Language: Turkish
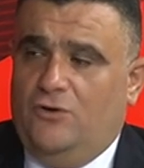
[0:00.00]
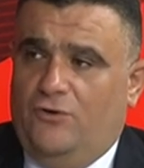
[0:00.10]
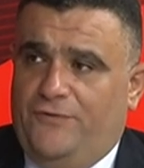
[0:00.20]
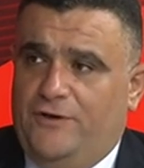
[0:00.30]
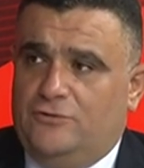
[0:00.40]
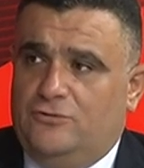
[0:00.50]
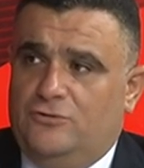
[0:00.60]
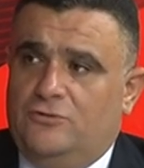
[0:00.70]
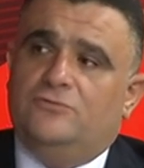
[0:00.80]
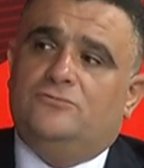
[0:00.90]
O
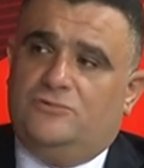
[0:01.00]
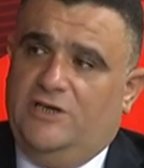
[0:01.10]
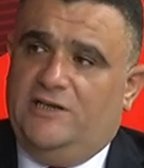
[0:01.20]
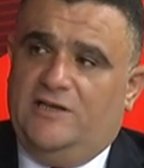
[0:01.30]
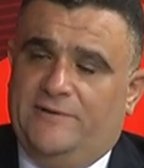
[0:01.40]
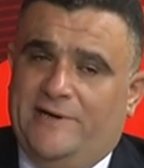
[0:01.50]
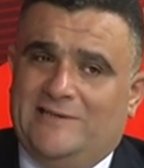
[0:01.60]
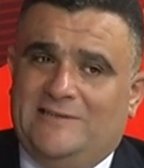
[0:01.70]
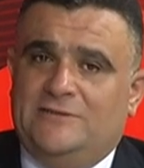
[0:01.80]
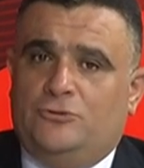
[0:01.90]
Feodu geride
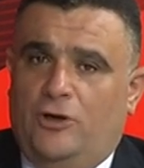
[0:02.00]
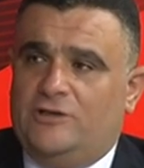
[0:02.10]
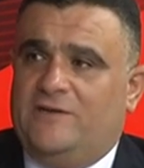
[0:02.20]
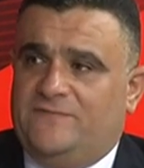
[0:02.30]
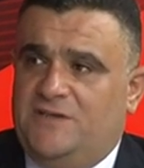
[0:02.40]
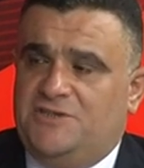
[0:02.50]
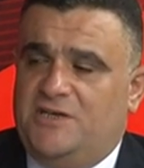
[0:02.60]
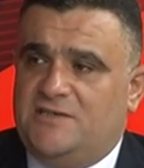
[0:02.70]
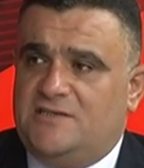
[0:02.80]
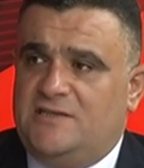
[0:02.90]
bıraktığı 4 hafta
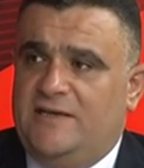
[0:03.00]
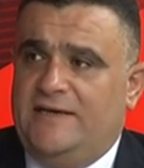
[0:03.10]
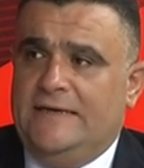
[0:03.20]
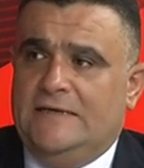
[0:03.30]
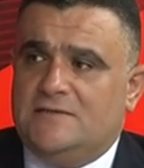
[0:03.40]
içerisinde